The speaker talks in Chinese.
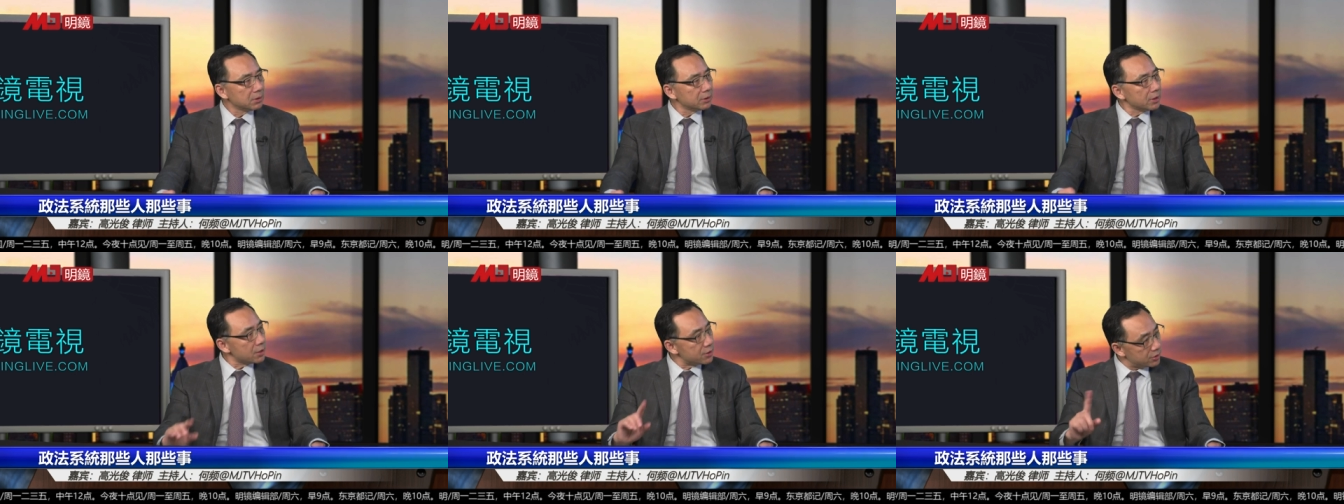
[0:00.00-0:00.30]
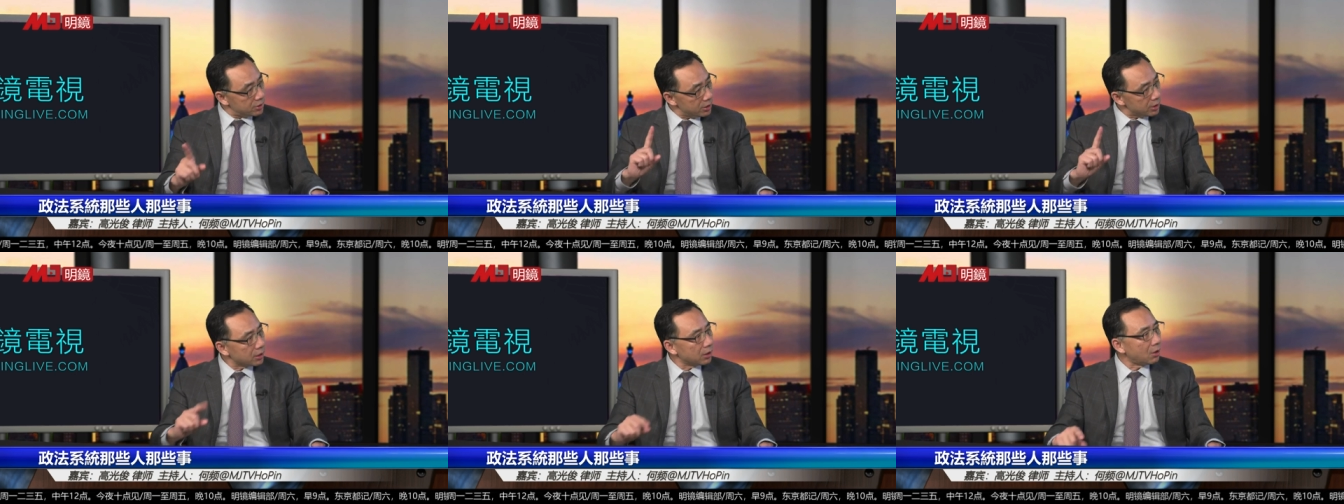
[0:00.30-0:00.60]
那
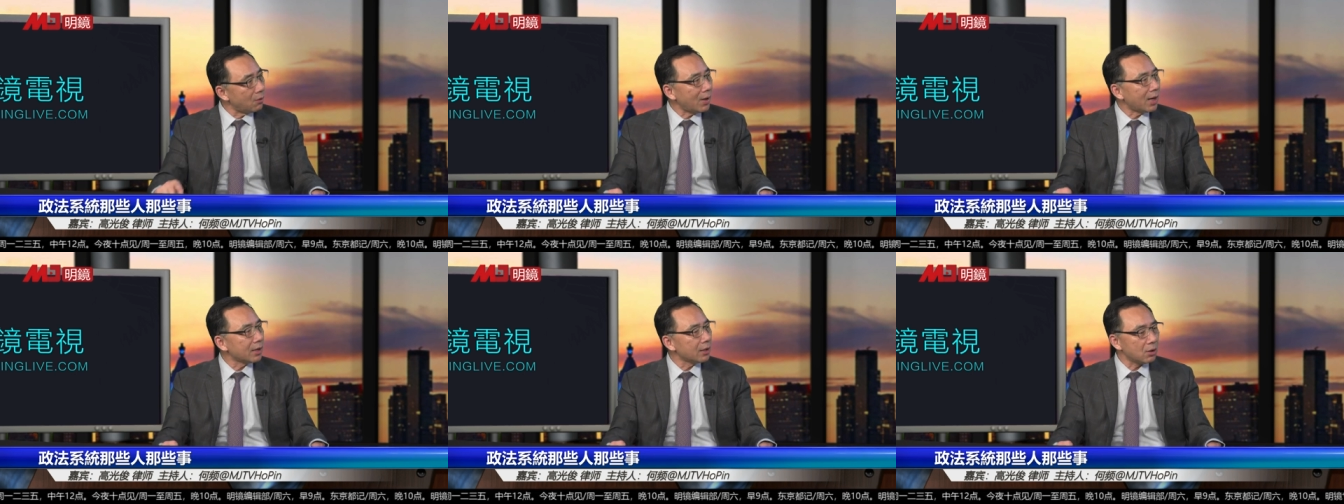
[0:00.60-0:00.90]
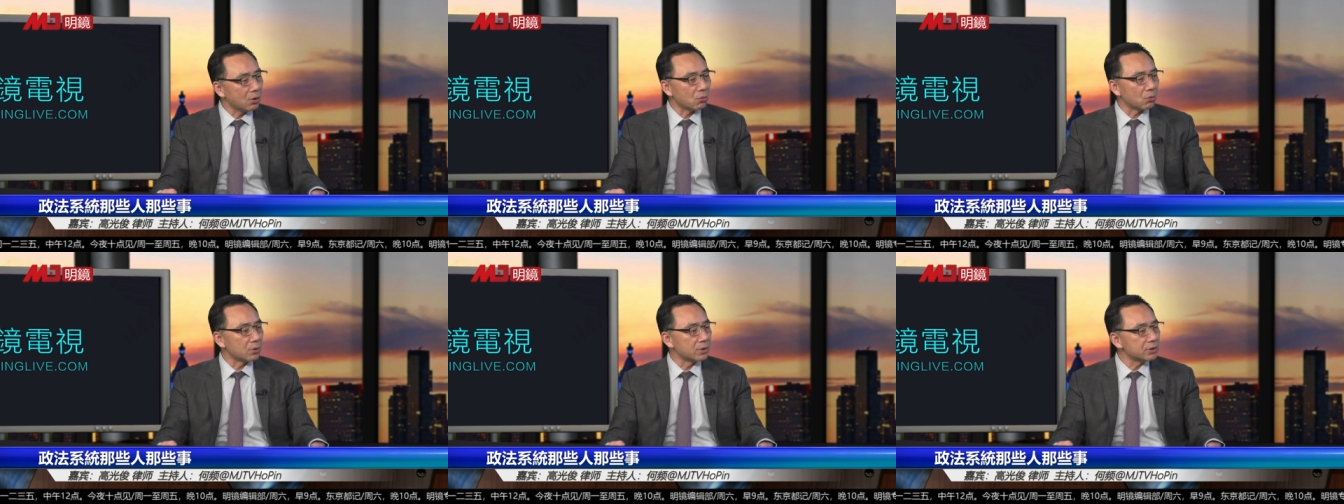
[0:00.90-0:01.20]
这个话
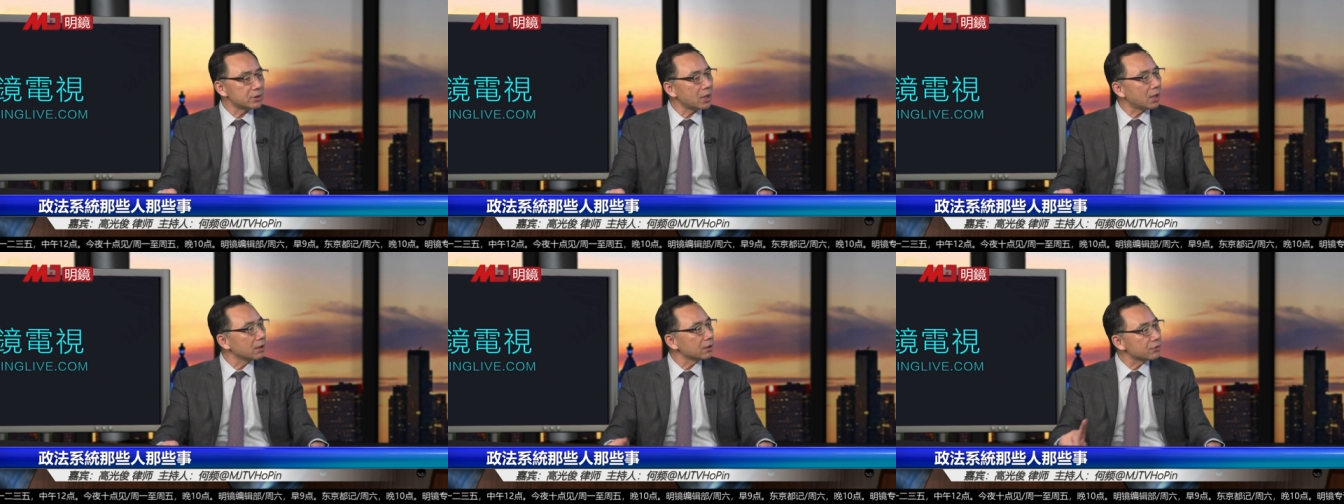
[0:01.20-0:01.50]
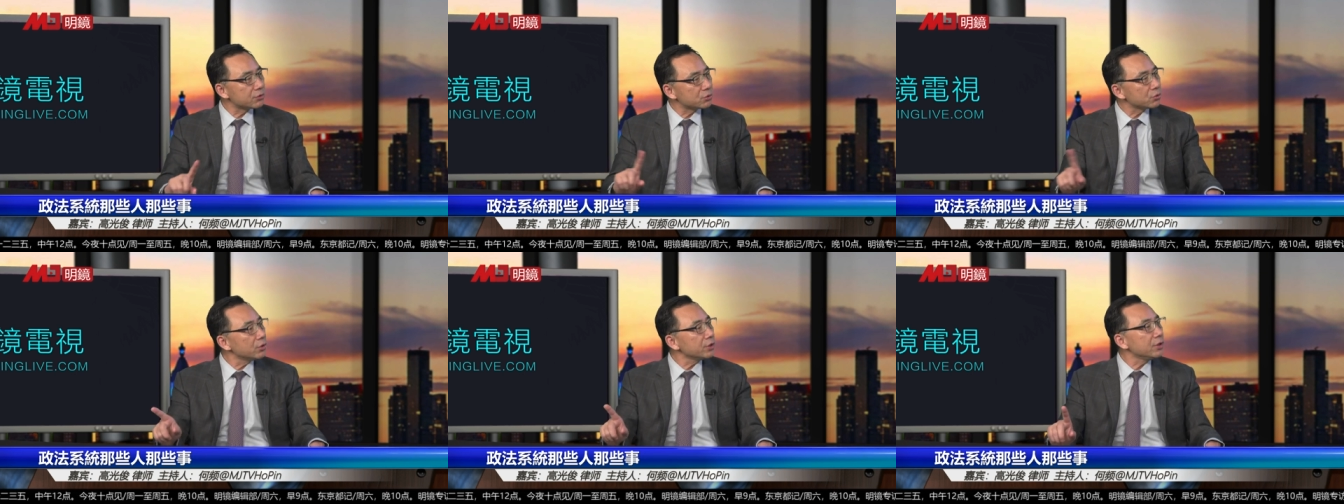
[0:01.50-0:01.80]
让
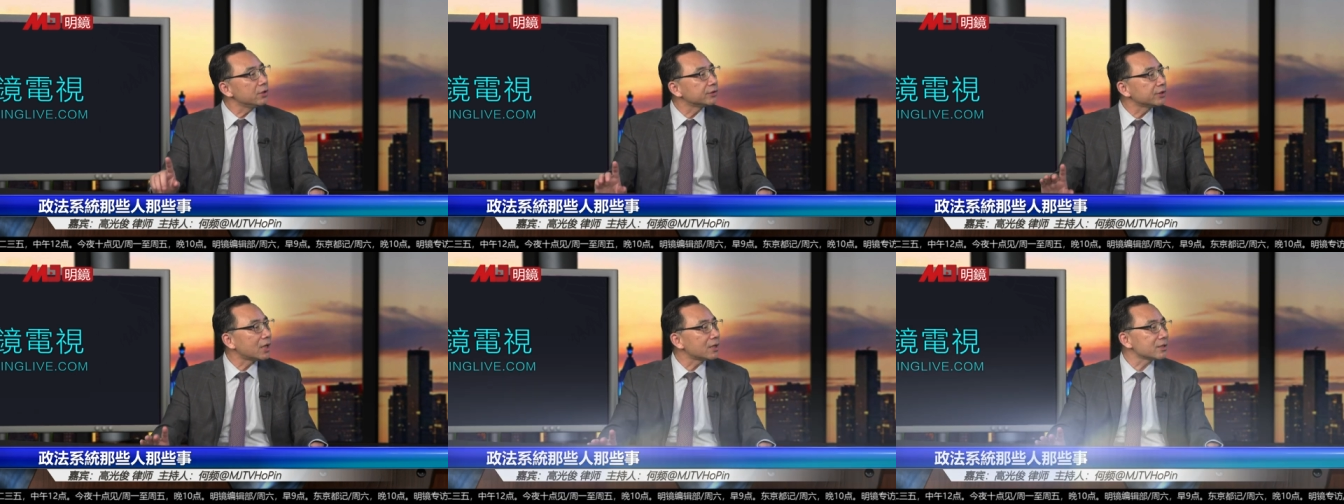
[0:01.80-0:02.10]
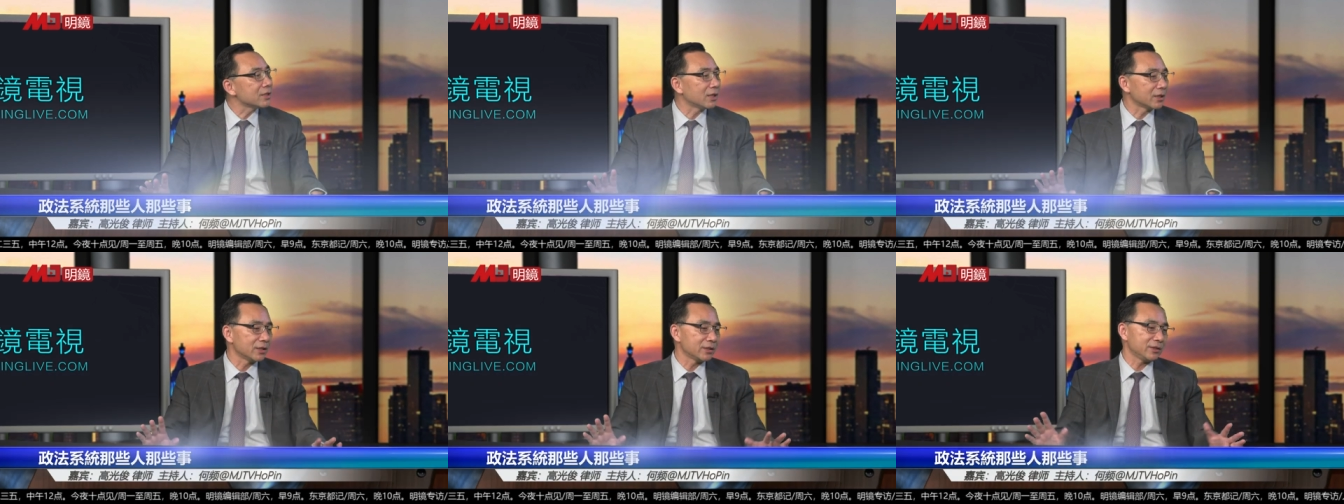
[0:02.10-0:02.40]
所有当
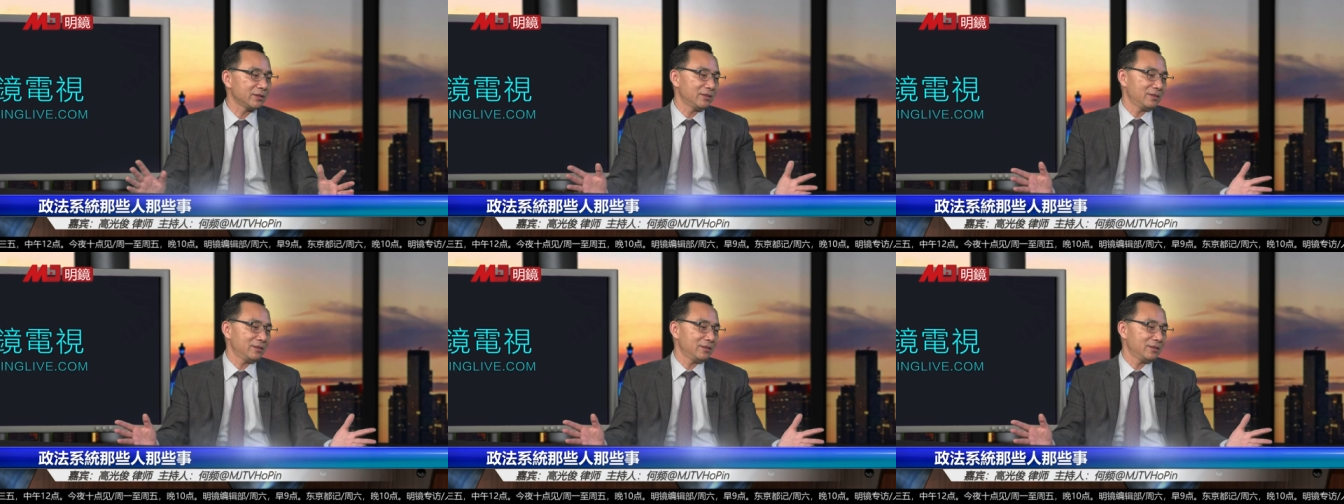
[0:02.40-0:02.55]
场的